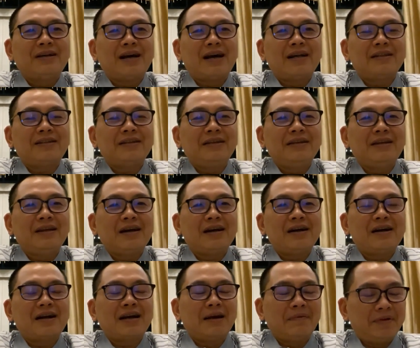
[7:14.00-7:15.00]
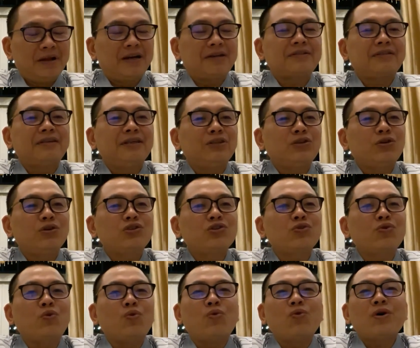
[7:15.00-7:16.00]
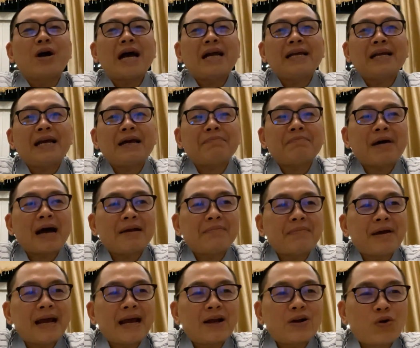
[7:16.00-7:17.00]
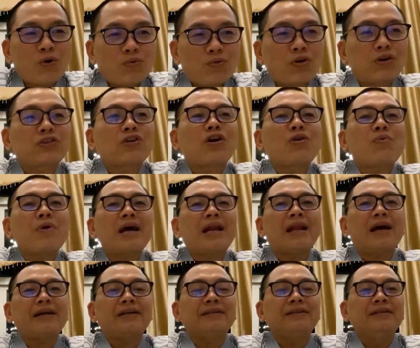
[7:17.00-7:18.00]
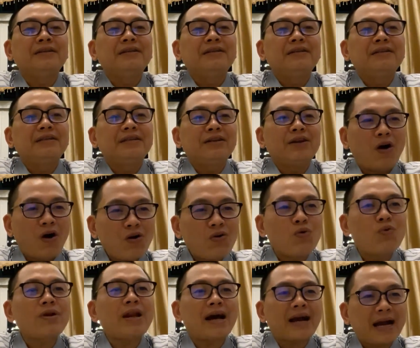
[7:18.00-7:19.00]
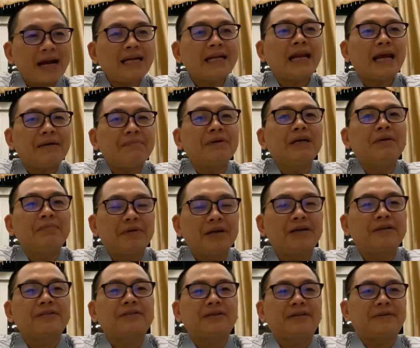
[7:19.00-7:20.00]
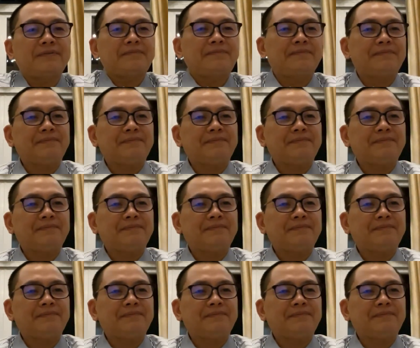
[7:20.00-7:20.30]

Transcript: à, thì à, nghiệp lực thì tôi rủ anh em bạn bè cùng có thói quen này thì đó cũng là cách làm nghiệp lực rồi